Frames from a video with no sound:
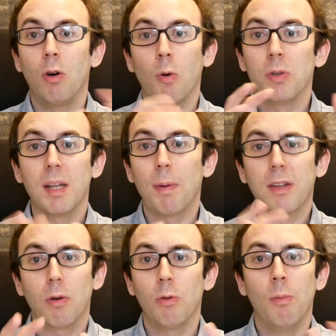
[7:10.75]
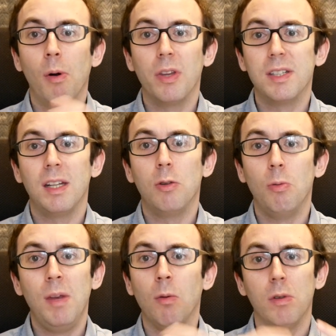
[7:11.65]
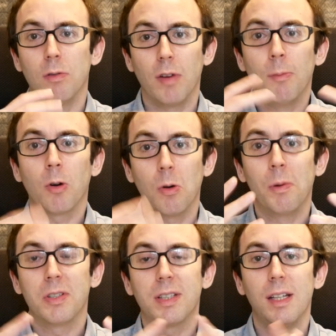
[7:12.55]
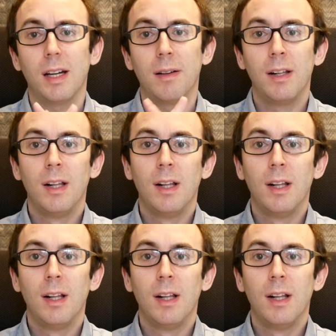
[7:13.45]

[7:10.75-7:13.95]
en gros à partir du moment des années 2000 où ils ont vraiment commencé à,